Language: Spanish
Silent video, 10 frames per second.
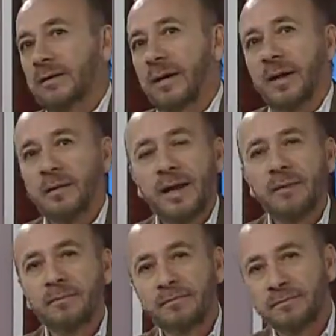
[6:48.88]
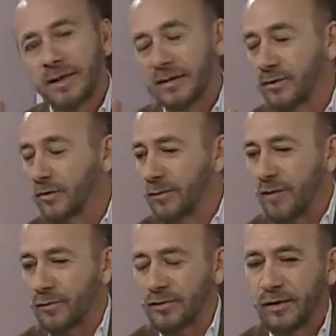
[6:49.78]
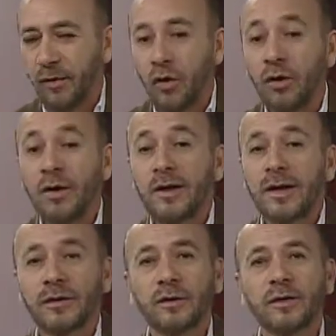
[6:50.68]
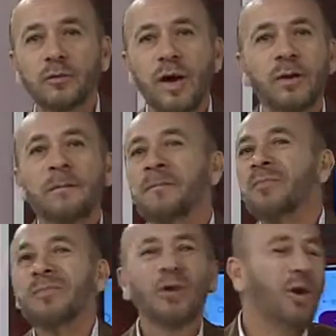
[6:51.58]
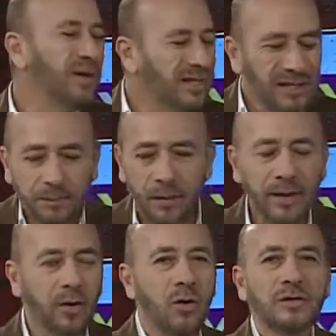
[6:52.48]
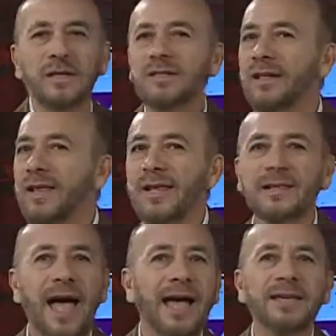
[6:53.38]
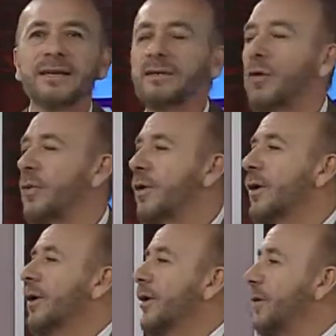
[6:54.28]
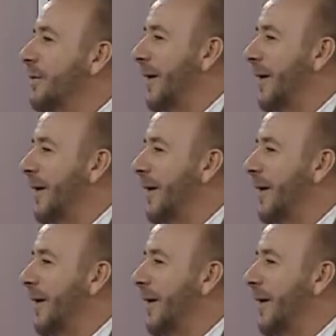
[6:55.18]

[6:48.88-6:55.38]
se vienen pasando semáforos en rojo. Entonces, bueno, todo ese tipo de cosas y de detalles, ¿cómo, cómo